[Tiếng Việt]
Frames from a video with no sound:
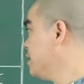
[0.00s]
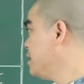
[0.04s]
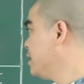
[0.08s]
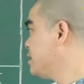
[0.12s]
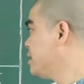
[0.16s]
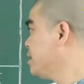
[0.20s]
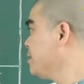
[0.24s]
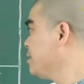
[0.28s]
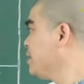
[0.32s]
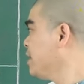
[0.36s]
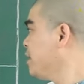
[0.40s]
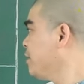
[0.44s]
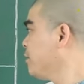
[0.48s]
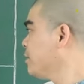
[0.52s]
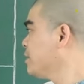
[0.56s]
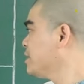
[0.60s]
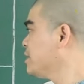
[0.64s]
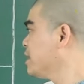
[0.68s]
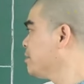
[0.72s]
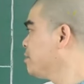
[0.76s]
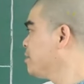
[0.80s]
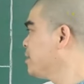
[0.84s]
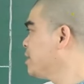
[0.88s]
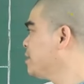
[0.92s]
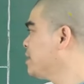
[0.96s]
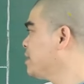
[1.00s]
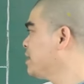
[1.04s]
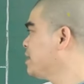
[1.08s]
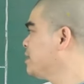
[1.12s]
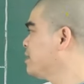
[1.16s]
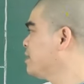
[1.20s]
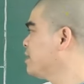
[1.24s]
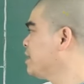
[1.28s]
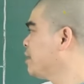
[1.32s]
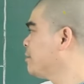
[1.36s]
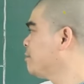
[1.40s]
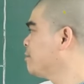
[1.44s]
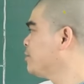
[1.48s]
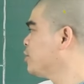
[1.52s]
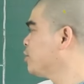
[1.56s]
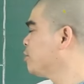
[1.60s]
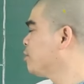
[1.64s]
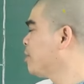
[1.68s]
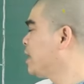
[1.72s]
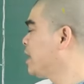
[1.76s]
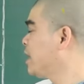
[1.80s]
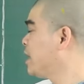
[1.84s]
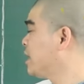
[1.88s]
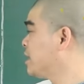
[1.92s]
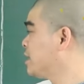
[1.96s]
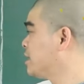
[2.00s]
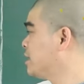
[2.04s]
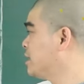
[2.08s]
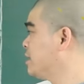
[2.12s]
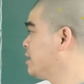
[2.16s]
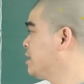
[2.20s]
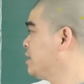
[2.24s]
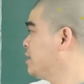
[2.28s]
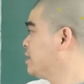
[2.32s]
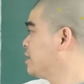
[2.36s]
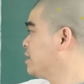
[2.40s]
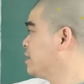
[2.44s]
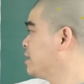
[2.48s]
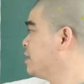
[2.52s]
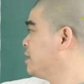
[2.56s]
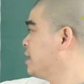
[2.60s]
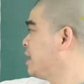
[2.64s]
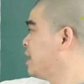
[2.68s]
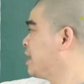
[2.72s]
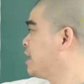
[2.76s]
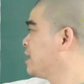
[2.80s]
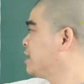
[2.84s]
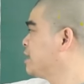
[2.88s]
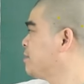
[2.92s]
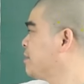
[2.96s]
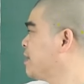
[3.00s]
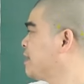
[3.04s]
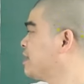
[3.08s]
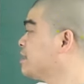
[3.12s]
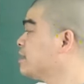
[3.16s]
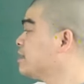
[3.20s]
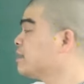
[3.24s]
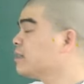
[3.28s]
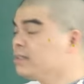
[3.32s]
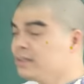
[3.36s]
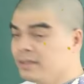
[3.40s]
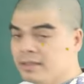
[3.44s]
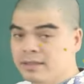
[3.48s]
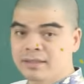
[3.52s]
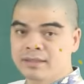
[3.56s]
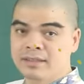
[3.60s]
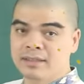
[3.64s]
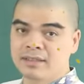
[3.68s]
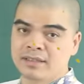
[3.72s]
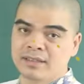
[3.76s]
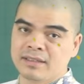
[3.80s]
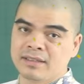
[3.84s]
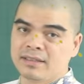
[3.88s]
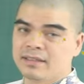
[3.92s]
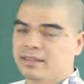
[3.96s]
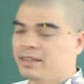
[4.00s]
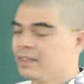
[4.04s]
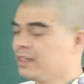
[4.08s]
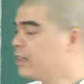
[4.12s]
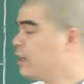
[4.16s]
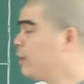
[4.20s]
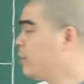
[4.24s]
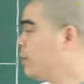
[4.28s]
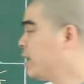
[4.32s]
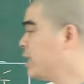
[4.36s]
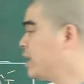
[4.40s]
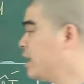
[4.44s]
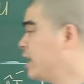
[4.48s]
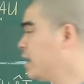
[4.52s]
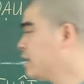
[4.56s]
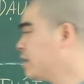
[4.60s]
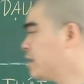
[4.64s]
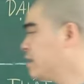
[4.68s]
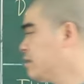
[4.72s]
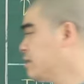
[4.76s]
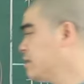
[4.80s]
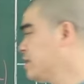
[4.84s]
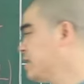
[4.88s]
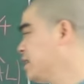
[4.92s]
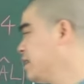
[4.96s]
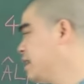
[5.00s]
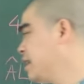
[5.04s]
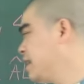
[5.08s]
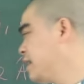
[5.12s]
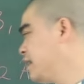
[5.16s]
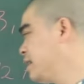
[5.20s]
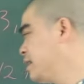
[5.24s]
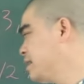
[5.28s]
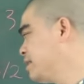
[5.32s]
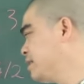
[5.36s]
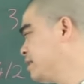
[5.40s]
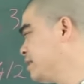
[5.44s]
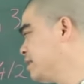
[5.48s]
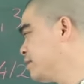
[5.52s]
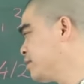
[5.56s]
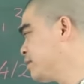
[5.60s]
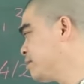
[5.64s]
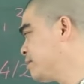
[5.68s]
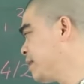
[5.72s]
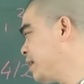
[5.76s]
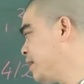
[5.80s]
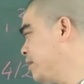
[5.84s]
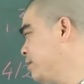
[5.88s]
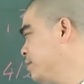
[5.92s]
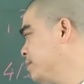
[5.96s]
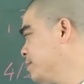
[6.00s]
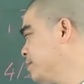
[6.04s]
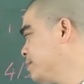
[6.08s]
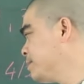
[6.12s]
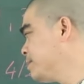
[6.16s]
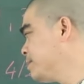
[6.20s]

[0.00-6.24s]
À, tiếp theo con giáp may mắn thứ năm trong ba ngày tới, thứ hai, thứ ba, thứ tư thì không ai khác đó chính là những người tuổi Mão.